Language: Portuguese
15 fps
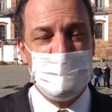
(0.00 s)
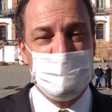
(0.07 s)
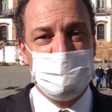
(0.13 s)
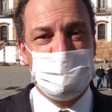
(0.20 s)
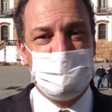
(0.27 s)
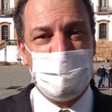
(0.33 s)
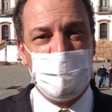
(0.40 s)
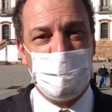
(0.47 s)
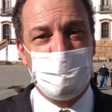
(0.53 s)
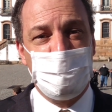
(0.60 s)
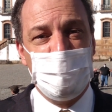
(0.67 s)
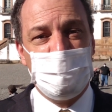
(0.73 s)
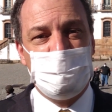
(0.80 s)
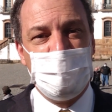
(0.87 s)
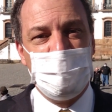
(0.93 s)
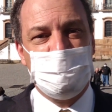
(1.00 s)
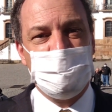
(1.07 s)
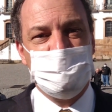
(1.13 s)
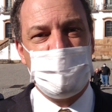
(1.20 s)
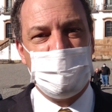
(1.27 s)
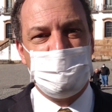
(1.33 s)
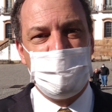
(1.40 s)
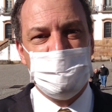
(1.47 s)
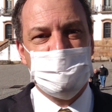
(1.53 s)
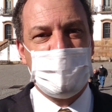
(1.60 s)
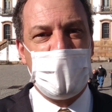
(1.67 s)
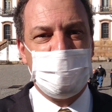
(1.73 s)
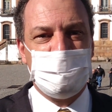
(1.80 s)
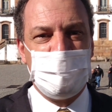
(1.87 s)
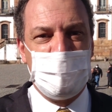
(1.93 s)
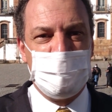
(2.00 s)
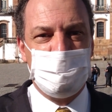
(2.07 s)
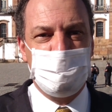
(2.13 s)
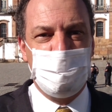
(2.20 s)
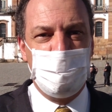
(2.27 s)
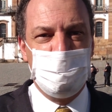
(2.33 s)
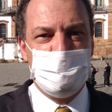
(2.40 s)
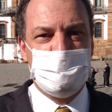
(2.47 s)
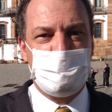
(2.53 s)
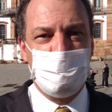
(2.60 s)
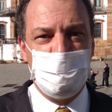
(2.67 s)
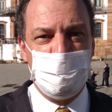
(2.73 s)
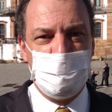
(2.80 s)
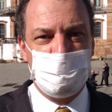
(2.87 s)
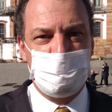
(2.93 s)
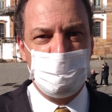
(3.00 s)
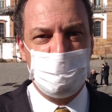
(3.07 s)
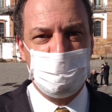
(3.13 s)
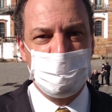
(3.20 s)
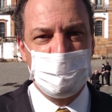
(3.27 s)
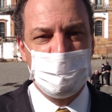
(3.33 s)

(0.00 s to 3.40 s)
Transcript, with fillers: sendo 80 já descartado ou excluído